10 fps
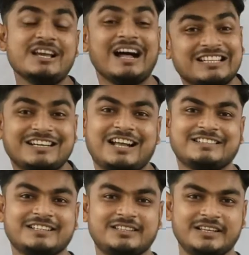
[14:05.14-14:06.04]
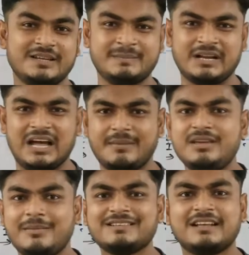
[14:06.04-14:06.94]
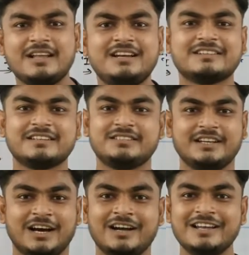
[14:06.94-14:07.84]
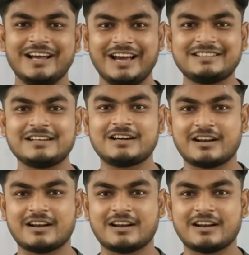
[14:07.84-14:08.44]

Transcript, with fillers: याद करा सकते हैं पर अभी हम ऐसा नहीं कर सकते हैं ना ऐसा